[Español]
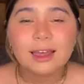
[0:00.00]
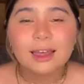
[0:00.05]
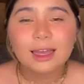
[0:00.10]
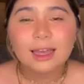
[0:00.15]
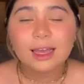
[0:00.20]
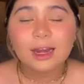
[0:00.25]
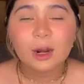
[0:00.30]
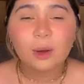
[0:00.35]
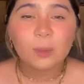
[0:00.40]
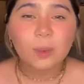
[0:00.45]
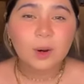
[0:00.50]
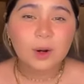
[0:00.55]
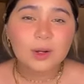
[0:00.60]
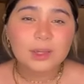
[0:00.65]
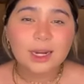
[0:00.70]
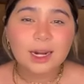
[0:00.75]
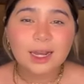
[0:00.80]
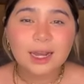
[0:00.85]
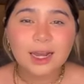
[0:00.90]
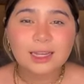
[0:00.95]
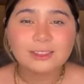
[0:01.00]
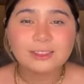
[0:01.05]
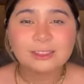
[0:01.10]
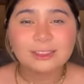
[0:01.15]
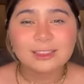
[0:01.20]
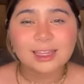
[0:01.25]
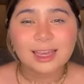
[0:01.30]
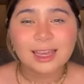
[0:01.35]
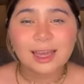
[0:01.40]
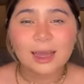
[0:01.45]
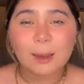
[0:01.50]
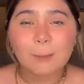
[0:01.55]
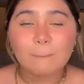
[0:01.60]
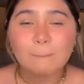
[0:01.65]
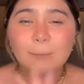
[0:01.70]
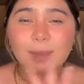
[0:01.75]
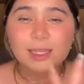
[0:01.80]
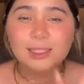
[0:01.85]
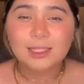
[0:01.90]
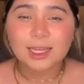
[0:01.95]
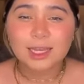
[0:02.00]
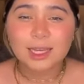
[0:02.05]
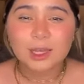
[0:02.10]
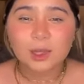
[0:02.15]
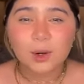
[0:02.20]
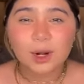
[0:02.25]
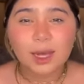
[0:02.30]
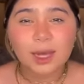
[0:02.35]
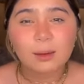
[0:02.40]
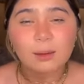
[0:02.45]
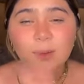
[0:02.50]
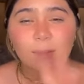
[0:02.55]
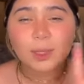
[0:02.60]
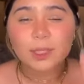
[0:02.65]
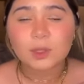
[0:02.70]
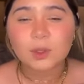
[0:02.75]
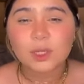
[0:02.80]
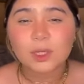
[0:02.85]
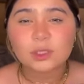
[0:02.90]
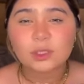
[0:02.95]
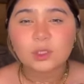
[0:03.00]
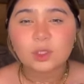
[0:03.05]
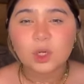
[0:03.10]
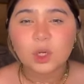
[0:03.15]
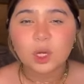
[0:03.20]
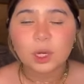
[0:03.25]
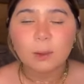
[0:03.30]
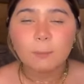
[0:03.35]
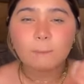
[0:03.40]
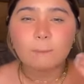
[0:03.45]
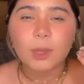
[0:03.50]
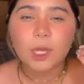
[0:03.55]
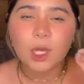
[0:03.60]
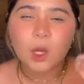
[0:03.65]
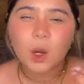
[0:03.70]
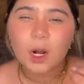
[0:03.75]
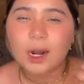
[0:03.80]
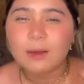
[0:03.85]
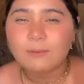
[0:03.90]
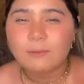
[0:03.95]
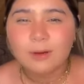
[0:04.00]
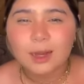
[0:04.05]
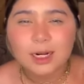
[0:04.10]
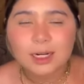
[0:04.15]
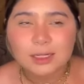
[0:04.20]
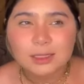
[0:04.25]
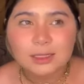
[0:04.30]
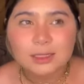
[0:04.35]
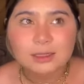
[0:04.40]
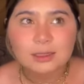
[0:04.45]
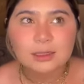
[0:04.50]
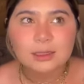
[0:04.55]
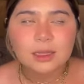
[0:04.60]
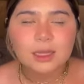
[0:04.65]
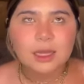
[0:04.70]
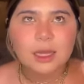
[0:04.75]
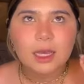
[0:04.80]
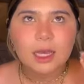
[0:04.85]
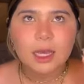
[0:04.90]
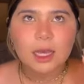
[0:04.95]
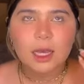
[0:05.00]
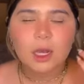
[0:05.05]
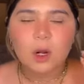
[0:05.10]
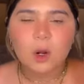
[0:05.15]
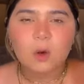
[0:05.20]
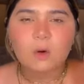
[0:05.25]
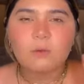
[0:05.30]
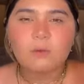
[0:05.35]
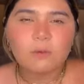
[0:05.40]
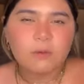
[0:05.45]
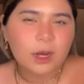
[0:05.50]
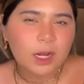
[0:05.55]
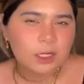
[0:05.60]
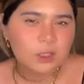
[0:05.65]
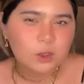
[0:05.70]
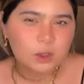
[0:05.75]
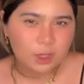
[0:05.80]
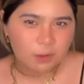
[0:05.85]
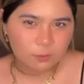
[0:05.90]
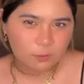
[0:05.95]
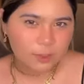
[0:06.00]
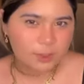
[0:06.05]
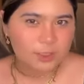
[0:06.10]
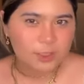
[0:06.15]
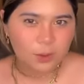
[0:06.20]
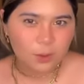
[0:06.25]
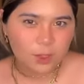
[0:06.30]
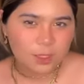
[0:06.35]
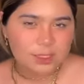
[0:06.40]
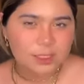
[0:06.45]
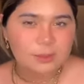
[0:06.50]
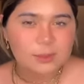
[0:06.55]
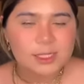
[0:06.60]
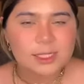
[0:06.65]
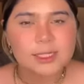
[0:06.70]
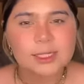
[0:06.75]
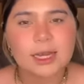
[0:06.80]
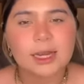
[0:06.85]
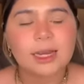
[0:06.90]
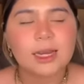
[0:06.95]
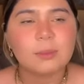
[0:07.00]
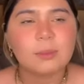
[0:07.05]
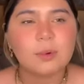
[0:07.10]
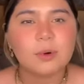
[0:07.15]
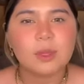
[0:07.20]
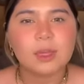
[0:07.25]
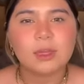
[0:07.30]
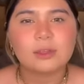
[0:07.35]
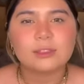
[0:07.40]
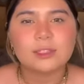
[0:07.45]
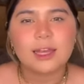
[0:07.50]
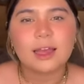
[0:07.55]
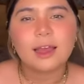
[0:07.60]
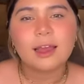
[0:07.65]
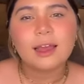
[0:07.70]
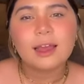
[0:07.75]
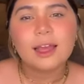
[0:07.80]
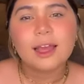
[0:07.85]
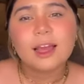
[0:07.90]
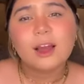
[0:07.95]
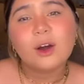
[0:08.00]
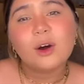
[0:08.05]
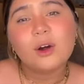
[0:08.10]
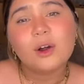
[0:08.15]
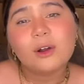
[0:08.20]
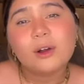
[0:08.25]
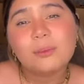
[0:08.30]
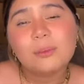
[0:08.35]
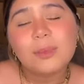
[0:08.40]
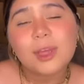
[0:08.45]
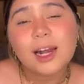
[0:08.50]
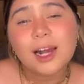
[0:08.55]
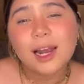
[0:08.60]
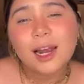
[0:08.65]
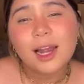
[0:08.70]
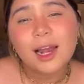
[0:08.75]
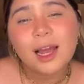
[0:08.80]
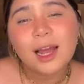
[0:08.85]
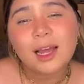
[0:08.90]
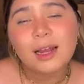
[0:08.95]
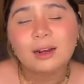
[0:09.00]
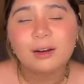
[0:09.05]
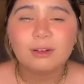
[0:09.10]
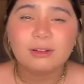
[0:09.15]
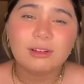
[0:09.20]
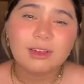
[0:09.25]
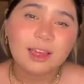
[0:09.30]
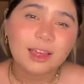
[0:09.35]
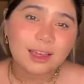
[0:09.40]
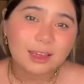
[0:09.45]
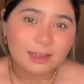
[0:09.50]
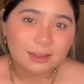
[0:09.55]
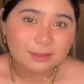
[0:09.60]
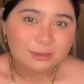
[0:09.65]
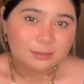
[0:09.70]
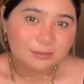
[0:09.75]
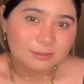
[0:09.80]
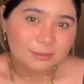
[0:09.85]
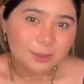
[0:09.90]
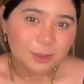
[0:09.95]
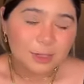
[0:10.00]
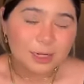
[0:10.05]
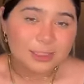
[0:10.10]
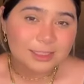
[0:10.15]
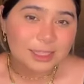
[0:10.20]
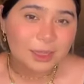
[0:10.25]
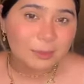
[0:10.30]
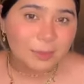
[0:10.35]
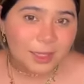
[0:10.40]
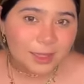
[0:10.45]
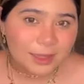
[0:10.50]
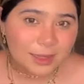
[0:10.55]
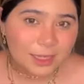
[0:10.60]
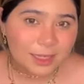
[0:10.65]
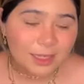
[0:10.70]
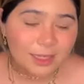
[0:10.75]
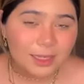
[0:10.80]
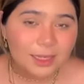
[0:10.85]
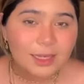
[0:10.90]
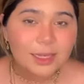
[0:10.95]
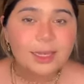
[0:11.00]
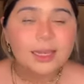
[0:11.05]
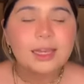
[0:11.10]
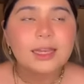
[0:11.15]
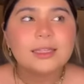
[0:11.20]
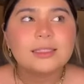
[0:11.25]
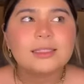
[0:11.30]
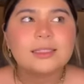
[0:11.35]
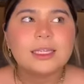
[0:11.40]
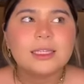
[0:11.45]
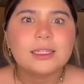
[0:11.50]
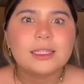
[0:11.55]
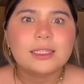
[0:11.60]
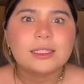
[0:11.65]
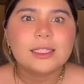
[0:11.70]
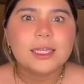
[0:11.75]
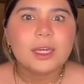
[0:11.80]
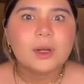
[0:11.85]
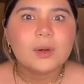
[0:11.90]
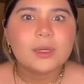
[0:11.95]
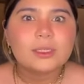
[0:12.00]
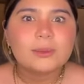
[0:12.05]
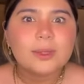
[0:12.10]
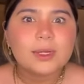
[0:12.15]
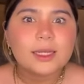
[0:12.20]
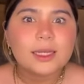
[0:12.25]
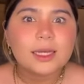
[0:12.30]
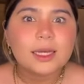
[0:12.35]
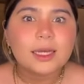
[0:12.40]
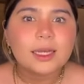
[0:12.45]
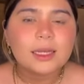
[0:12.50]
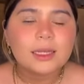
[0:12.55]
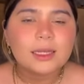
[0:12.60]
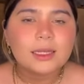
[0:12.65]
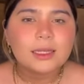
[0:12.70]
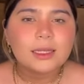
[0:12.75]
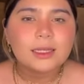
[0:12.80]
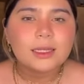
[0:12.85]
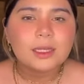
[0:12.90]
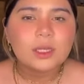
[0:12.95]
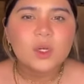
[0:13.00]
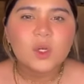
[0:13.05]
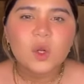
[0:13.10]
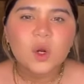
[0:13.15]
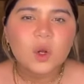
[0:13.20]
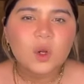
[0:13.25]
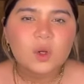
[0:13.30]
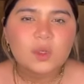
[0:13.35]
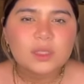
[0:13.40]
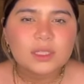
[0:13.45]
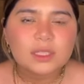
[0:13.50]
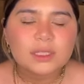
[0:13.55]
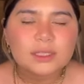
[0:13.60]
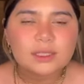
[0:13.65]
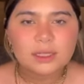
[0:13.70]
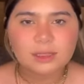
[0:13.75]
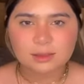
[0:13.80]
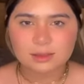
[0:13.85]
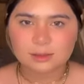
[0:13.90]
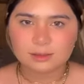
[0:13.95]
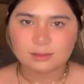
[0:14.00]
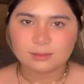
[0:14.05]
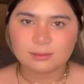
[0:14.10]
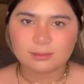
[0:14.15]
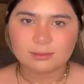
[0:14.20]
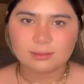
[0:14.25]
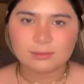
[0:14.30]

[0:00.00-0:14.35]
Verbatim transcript: y lo peor del caso es que mi seguidora que me mandó vio la falso, lo falso que fuiste con ese mensaje, porque, o sea, mi reina, lo que honestamente sientes que no es verdad, no lo contestas.